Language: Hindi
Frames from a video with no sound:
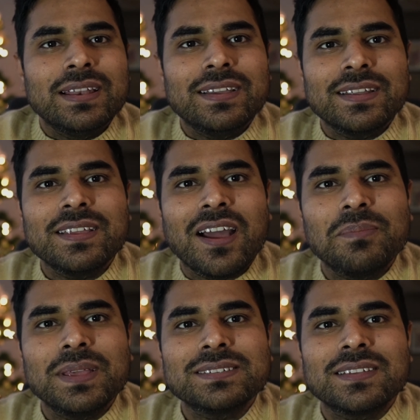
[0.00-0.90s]
लेकिन यहाँ
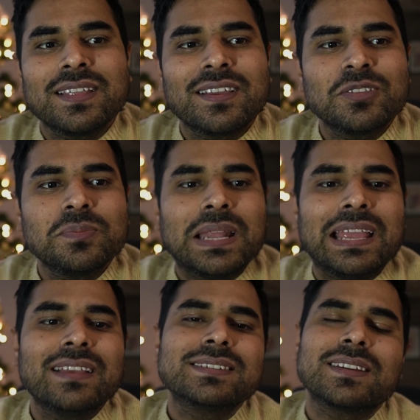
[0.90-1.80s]
पे ऐसा था कि तुमने
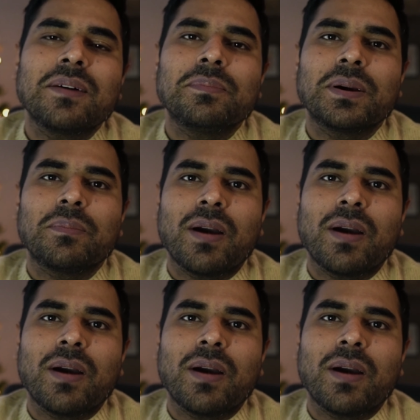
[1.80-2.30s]
एक स्टेप